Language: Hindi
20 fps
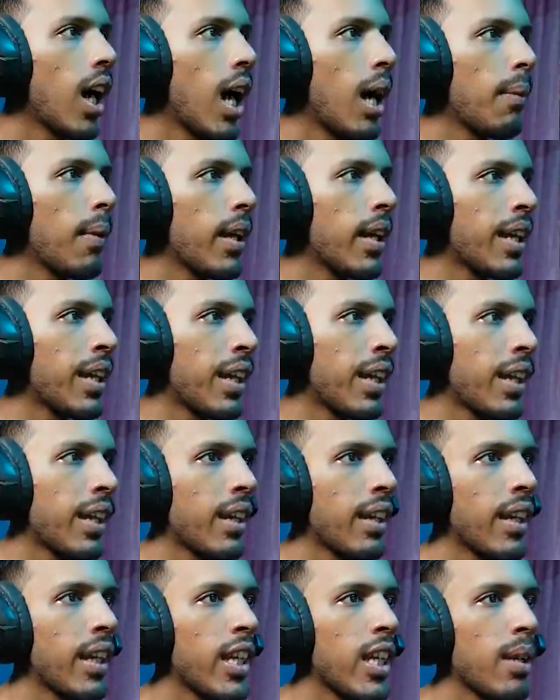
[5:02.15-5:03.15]
हाँ भाई
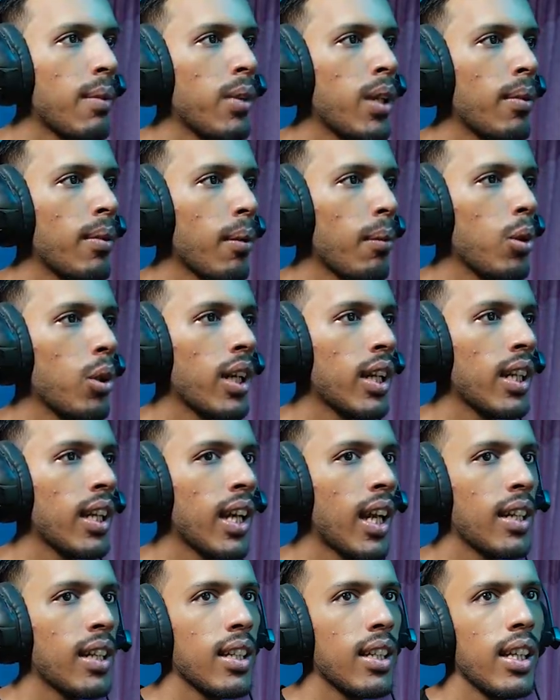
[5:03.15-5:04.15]
ये बी एमडब्ल्यू कितने
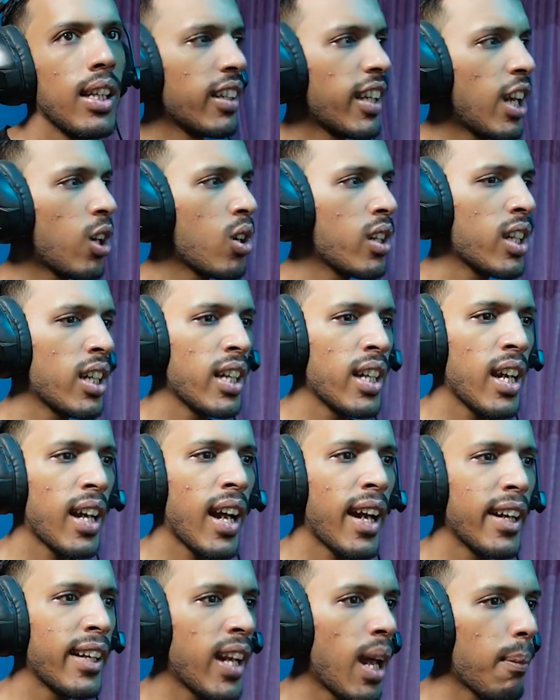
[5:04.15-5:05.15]
का दीदी देखो दीदी ये
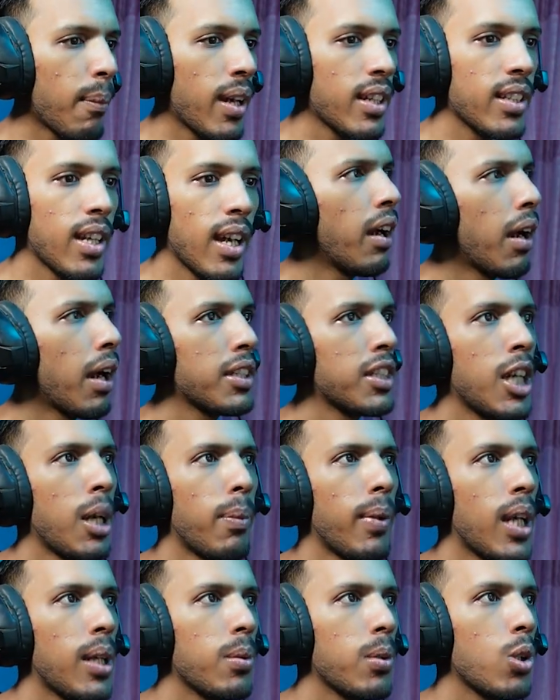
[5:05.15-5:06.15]
गाड़ी डैमेज है अच्छे
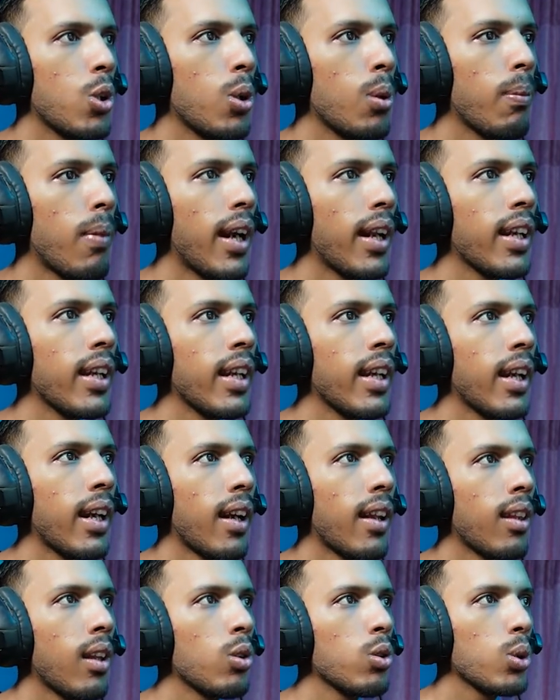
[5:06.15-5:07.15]
प्राइस में दो बार्गेनिंग
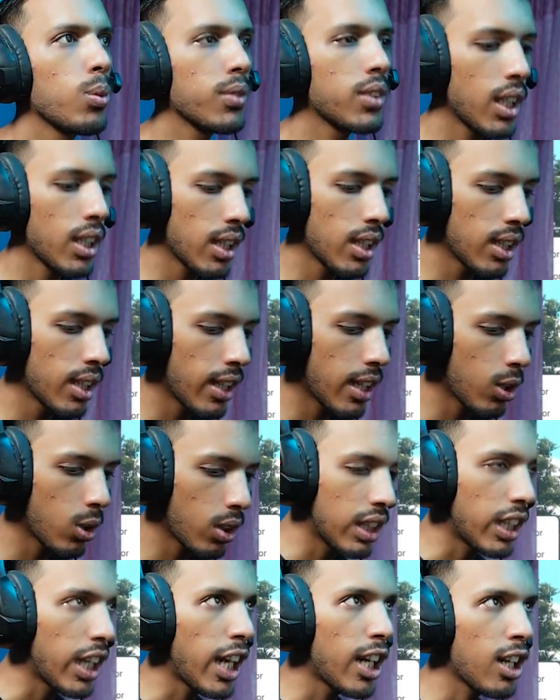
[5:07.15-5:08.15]
करता हूँ तुमसे दीदी देखो
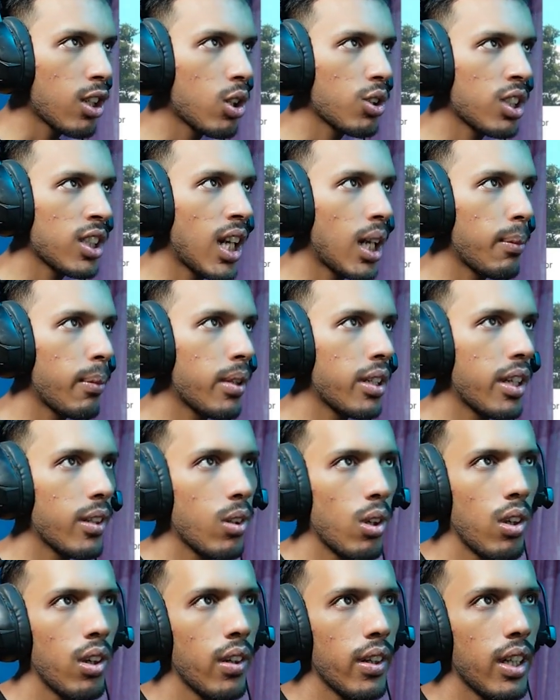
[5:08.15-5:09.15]
तेरह नौ सौ निन्यानवे दे
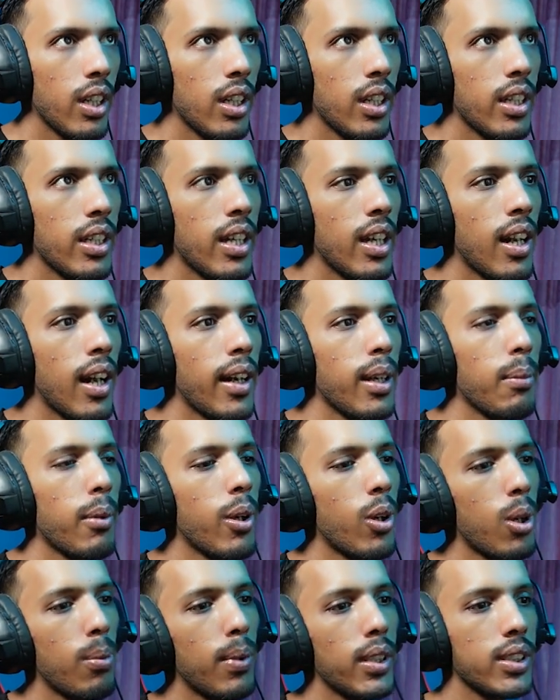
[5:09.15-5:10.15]
दो ये गाड़ी
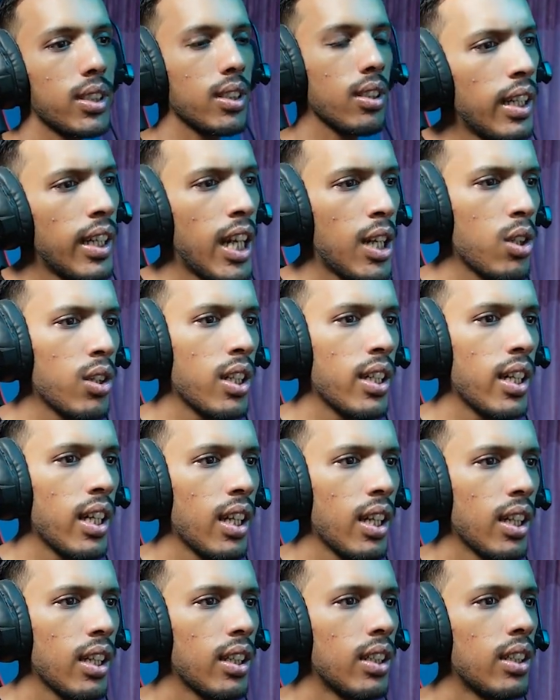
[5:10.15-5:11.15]
मेरे को बस दे दो दीदी
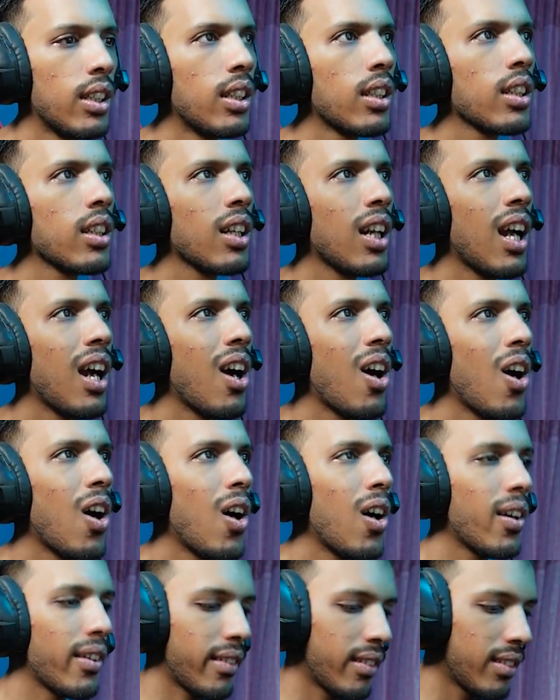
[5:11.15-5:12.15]

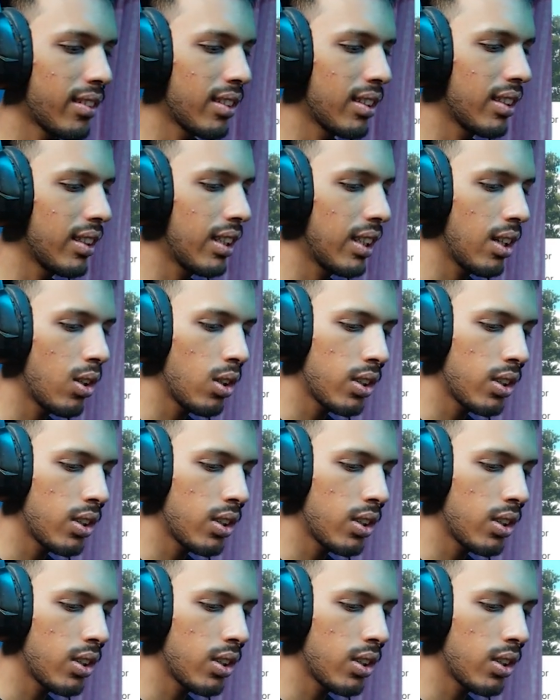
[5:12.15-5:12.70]
और दो